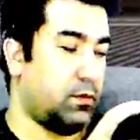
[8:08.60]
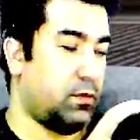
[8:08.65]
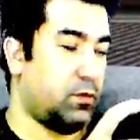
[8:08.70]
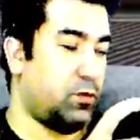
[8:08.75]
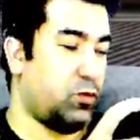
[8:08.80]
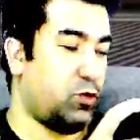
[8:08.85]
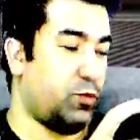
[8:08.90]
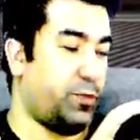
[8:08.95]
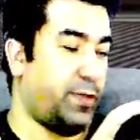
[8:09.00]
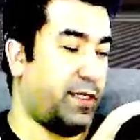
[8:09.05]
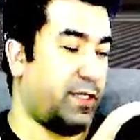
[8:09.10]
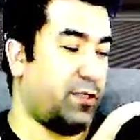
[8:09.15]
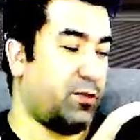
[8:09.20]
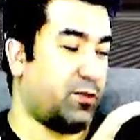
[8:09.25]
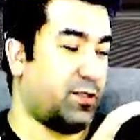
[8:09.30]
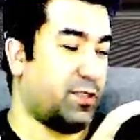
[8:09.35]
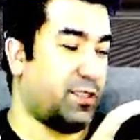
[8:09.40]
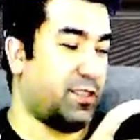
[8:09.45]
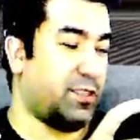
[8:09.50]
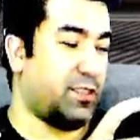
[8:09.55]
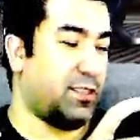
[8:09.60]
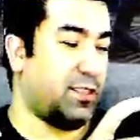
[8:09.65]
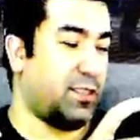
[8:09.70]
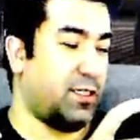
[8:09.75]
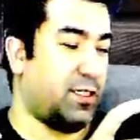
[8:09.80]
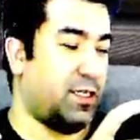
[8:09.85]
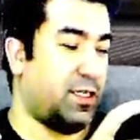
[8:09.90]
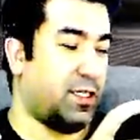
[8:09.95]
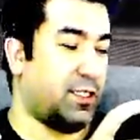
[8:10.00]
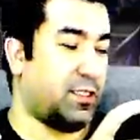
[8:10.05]
Süper tokat hazır.
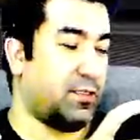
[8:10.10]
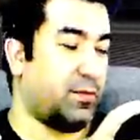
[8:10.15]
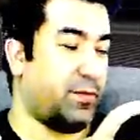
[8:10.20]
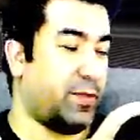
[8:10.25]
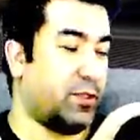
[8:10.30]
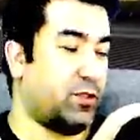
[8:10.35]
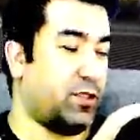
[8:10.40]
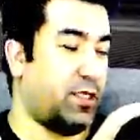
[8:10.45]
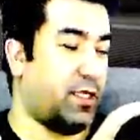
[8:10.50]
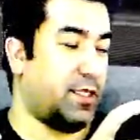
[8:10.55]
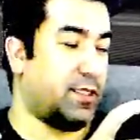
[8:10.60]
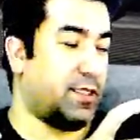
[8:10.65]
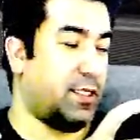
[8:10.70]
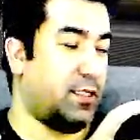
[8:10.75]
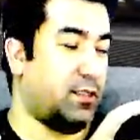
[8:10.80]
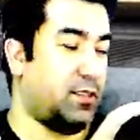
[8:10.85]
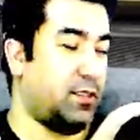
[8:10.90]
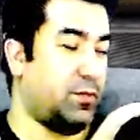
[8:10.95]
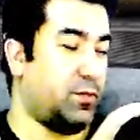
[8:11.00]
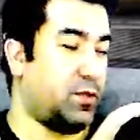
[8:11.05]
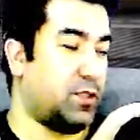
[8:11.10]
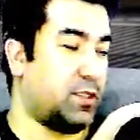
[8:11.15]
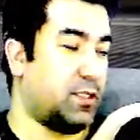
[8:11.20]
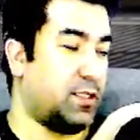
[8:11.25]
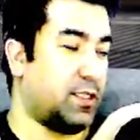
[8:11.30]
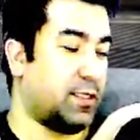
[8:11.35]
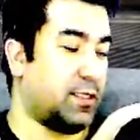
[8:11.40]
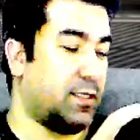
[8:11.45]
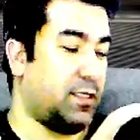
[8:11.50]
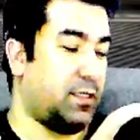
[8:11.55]
Artık bu pas ağır saldırıya mı
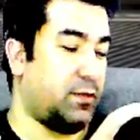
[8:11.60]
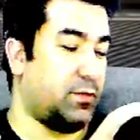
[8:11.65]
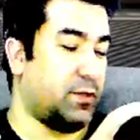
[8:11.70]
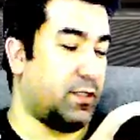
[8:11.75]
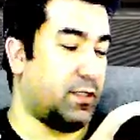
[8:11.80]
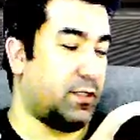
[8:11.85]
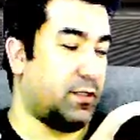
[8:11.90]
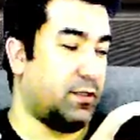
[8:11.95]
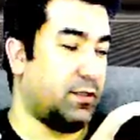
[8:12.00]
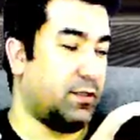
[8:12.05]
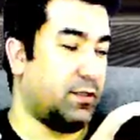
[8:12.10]
çıkacak? Ne yapacak?